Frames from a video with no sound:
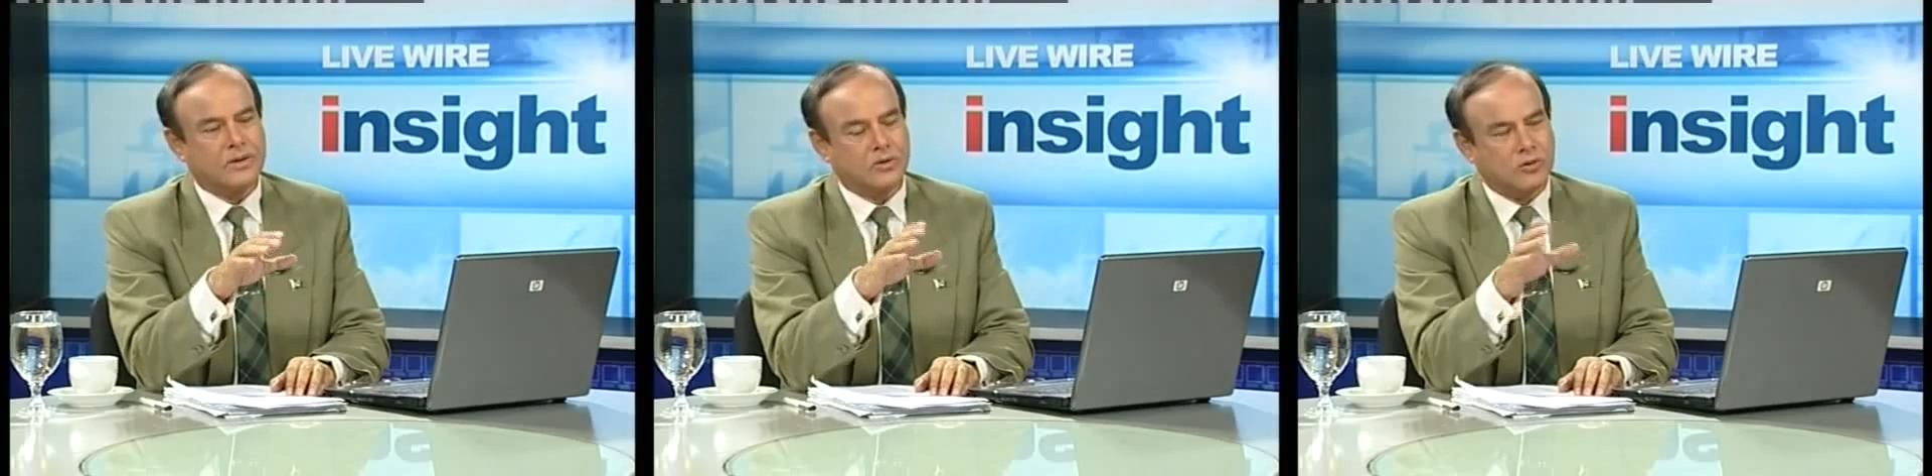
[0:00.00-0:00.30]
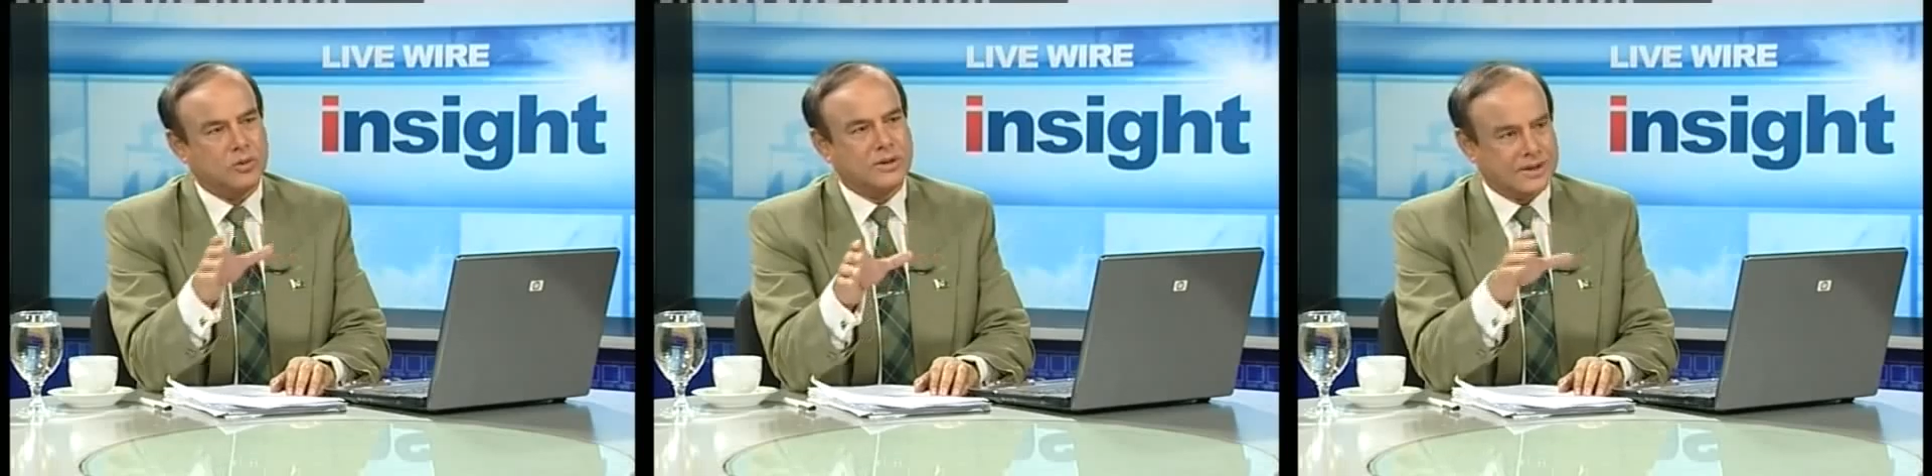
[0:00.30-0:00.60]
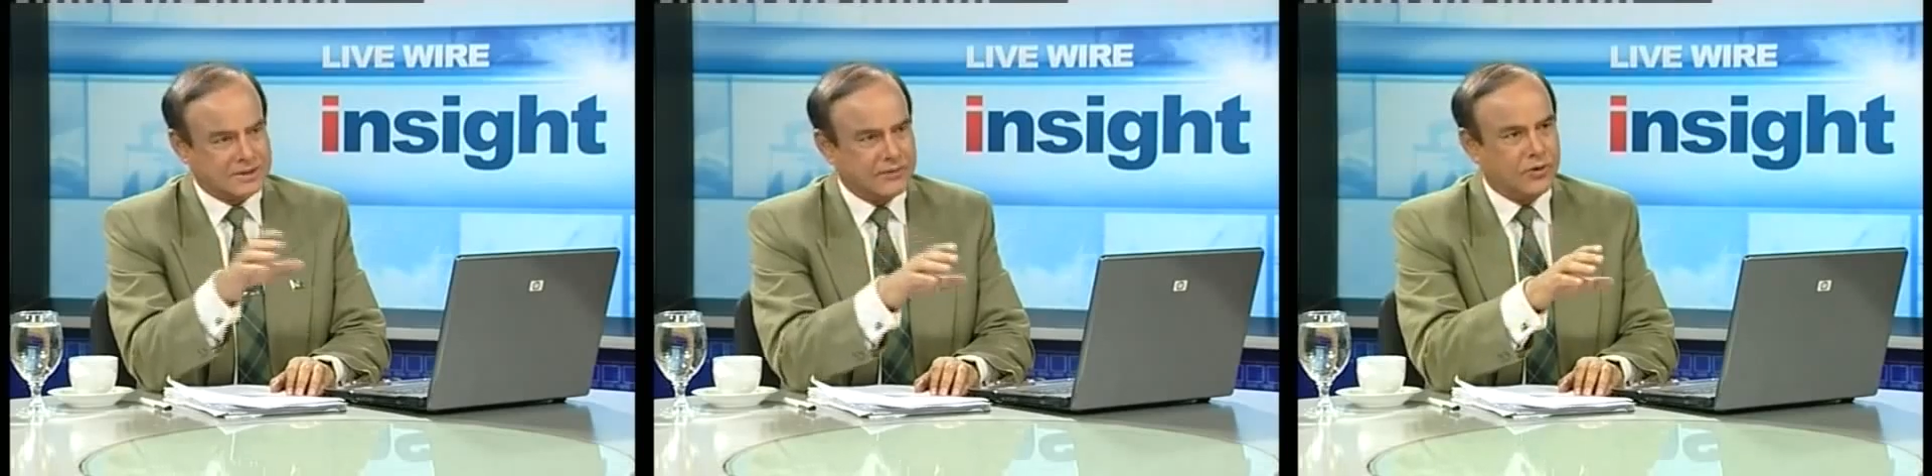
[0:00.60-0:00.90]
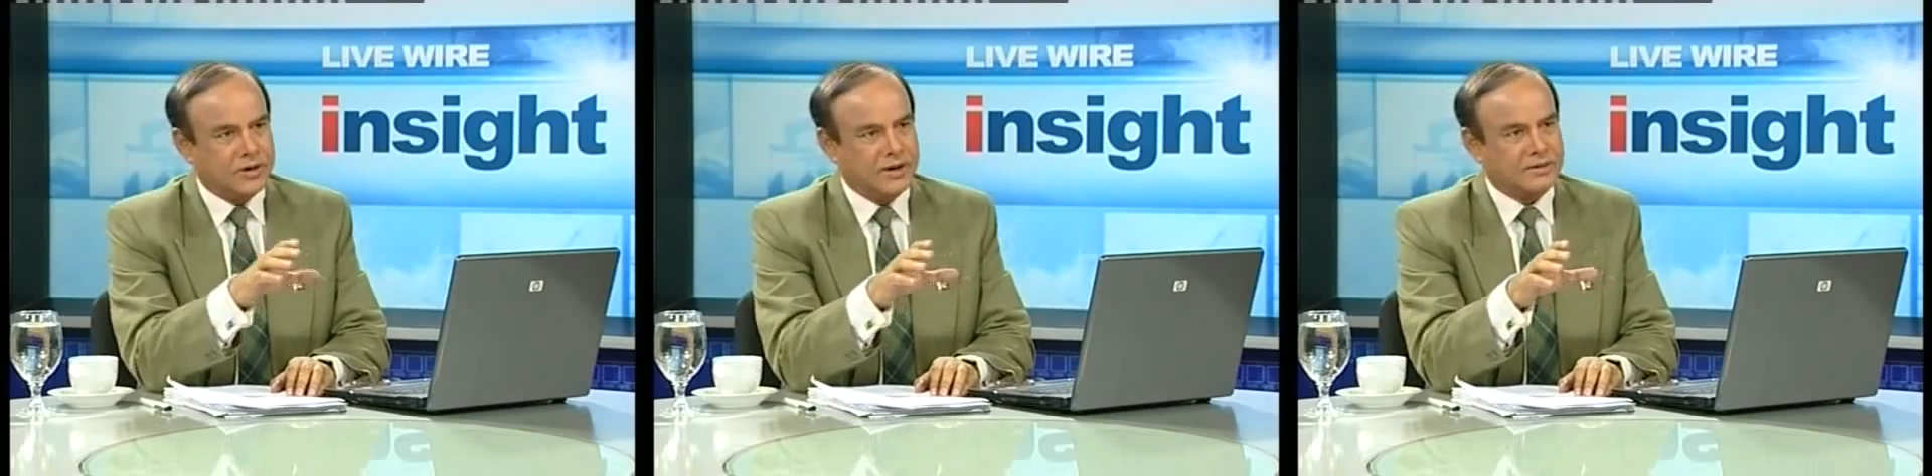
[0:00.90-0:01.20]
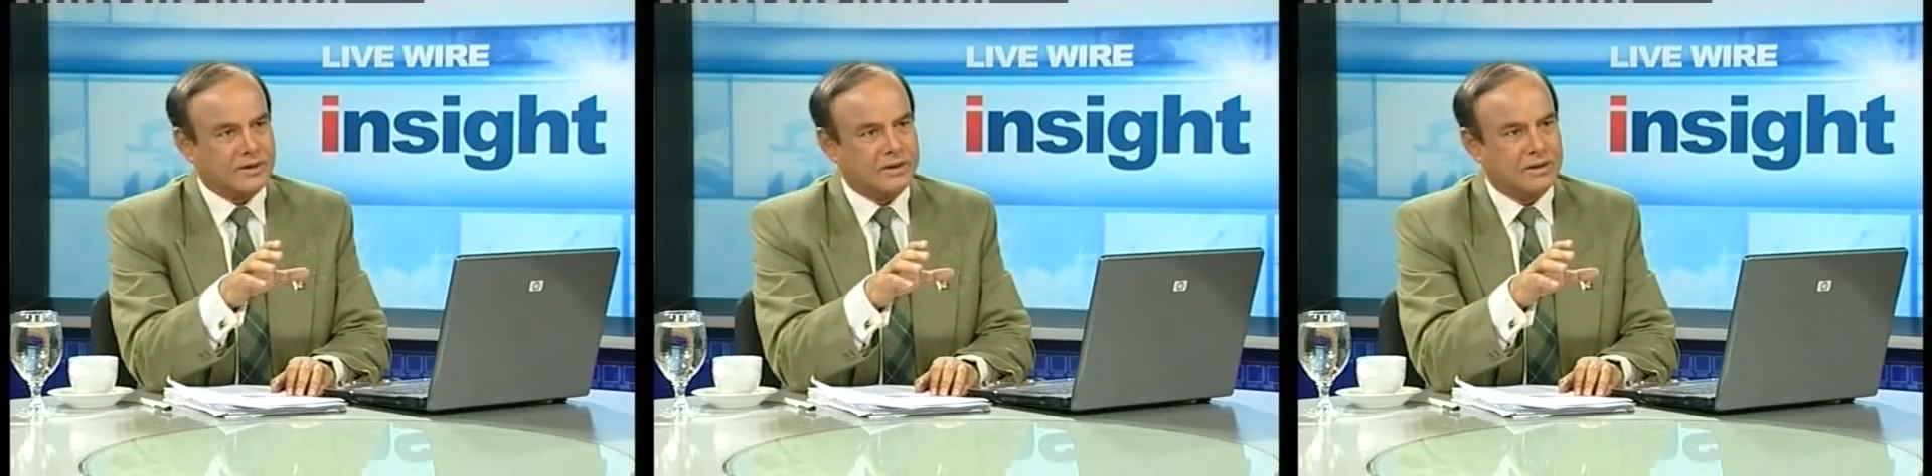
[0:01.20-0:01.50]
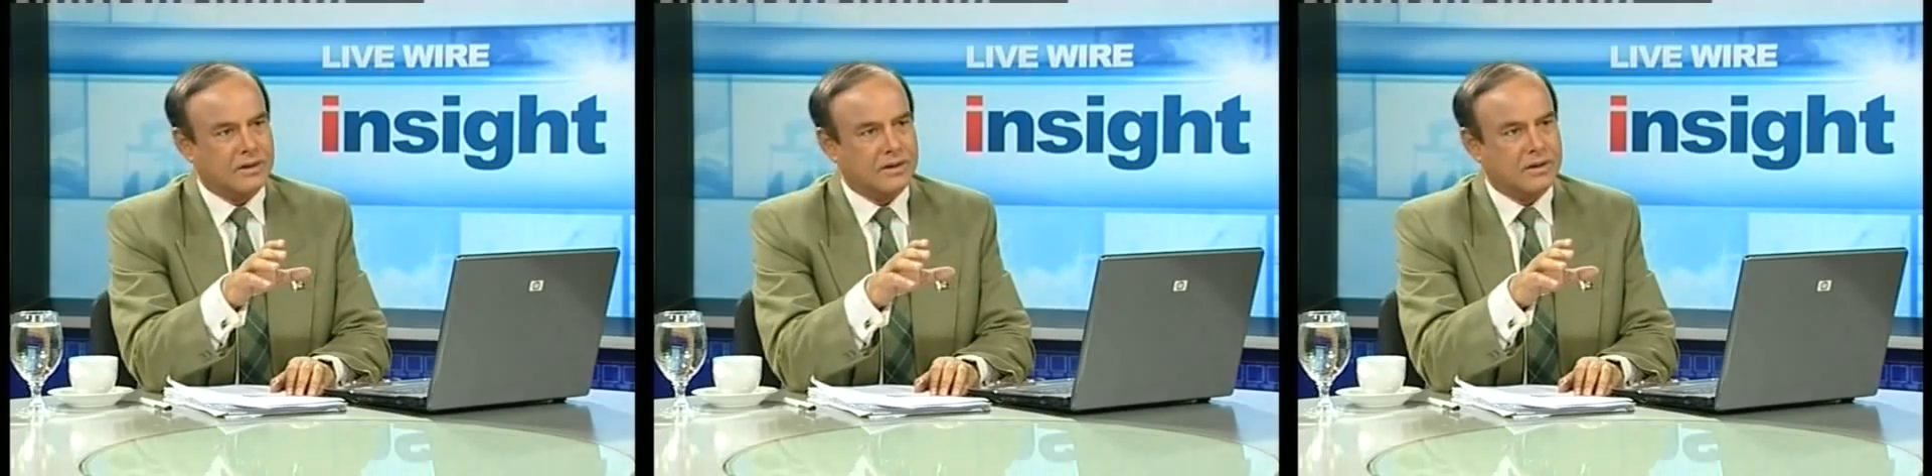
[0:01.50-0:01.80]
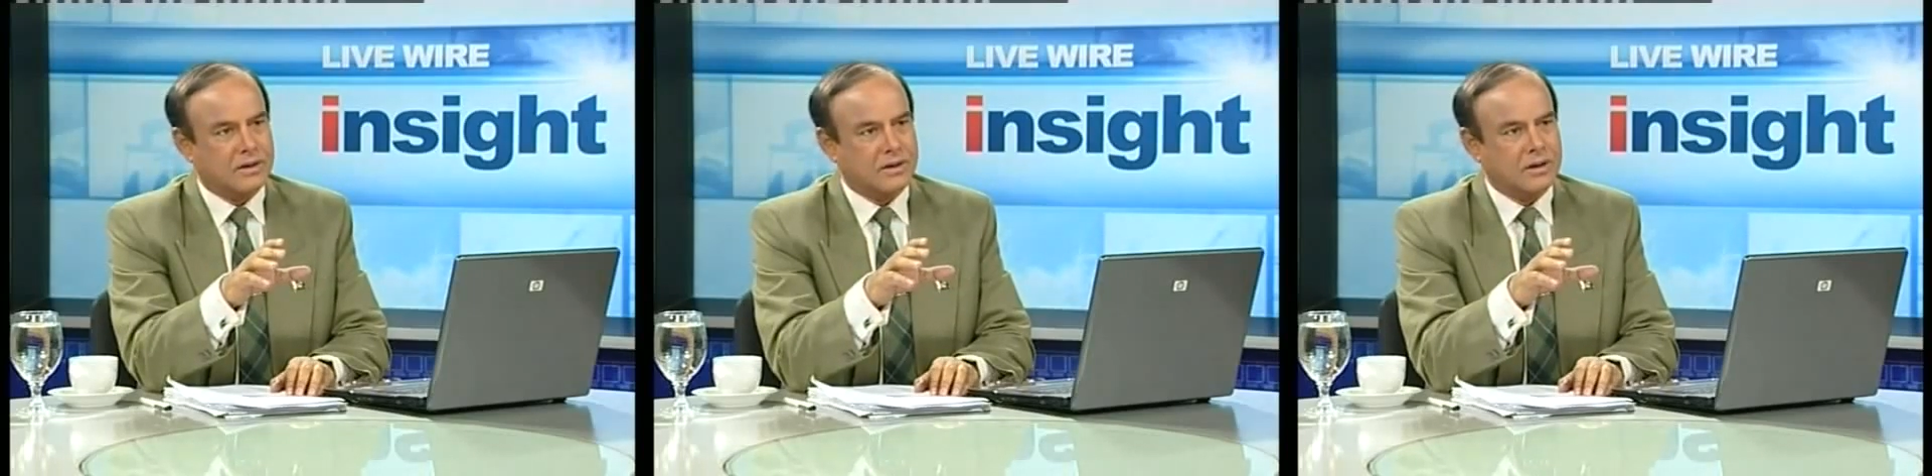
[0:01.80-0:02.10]
तो वो अभी सिक्सटी फोर्टी है
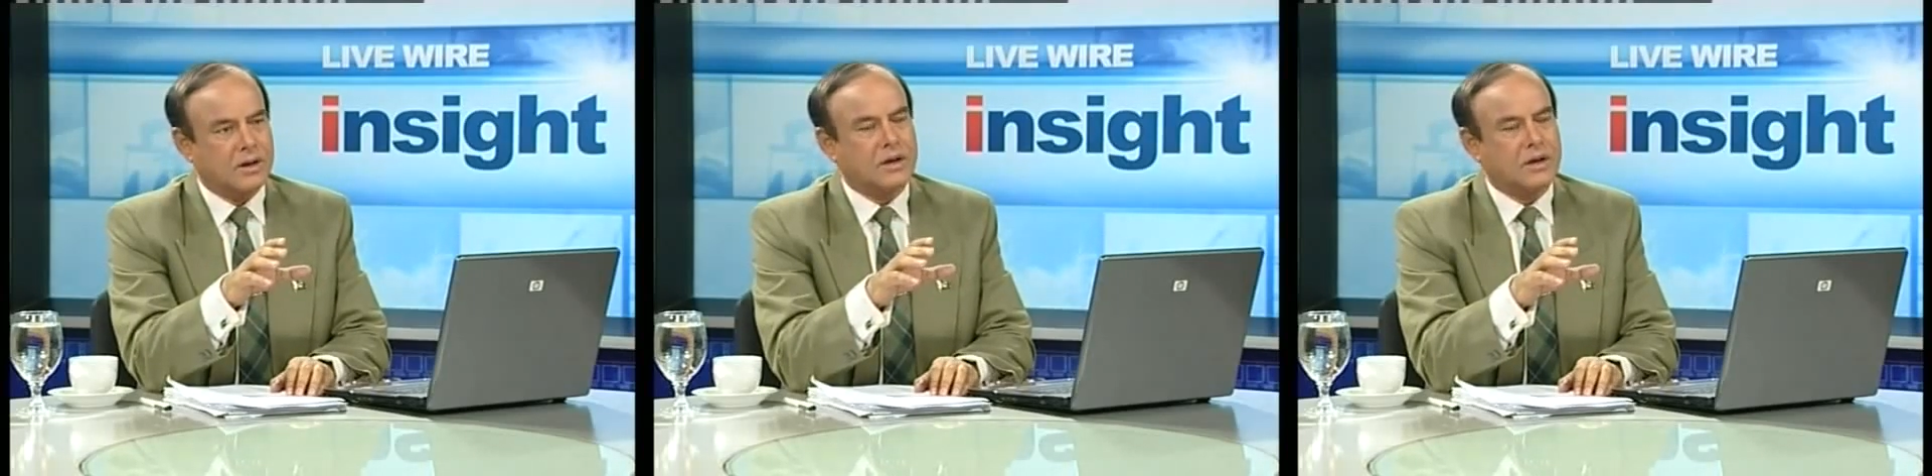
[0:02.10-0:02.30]
शायद जी हाँ।